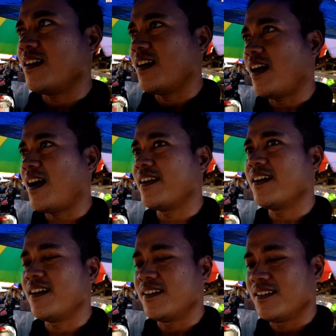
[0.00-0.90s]

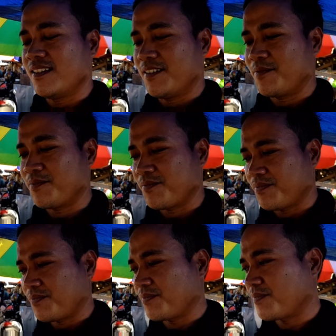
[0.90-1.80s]
Aden ah,
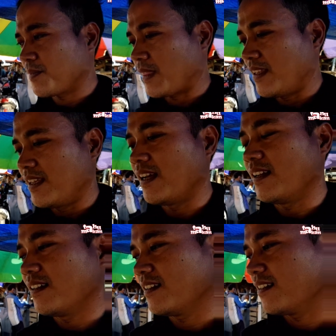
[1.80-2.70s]
sepuluh pak ya iya
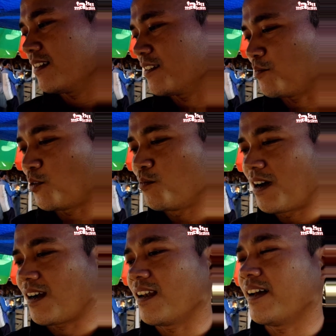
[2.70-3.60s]
sepuluh
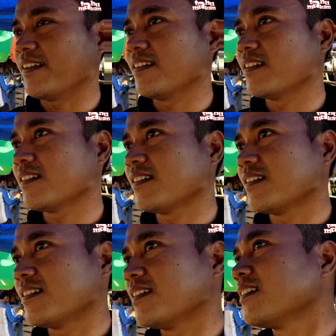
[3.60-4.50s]
Bangkalan
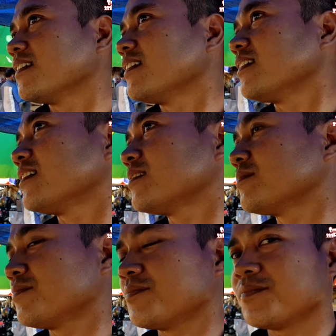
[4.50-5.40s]
iya, iya. saya
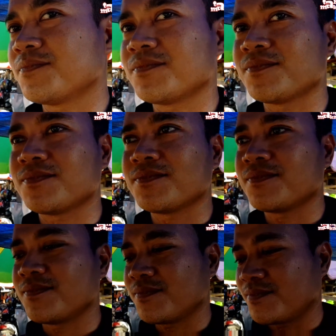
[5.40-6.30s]
buatkan
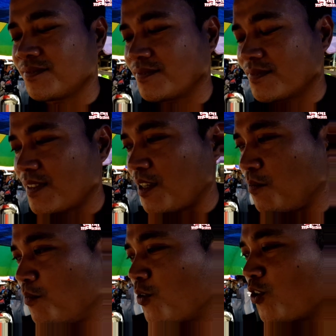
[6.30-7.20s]
dua pak
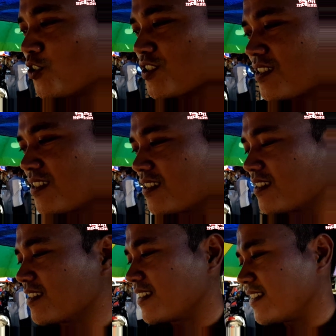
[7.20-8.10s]
bungkus
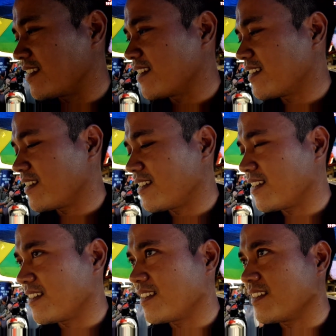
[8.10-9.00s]
satunya
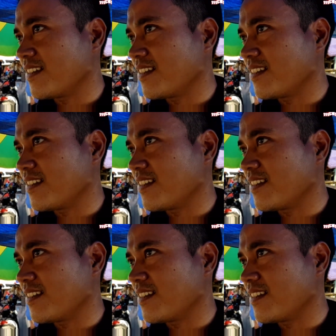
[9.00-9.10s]
pisah